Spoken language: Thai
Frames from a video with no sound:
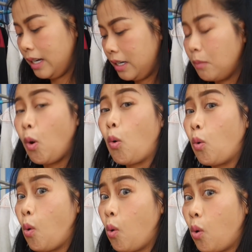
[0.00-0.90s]
เดมู
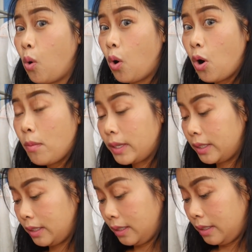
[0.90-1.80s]

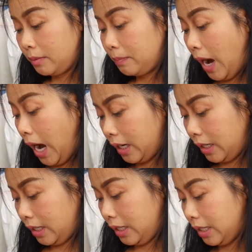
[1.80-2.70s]
ชิมผัก
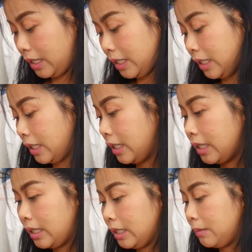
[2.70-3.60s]

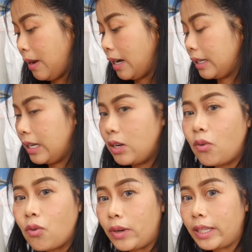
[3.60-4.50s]
ผักนิดห
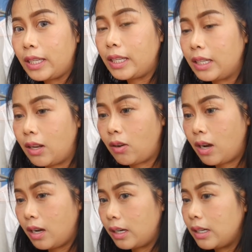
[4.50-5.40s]
น่อยแล้ว
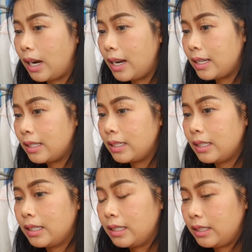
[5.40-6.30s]
ก็เนื้อ
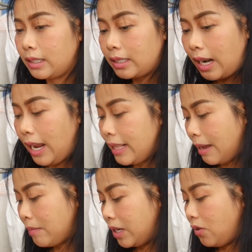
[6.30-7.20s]
เนื้อสไลด์ให้
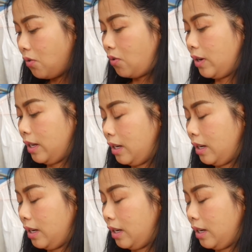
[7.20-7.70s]
ตั้มนิดหน่อย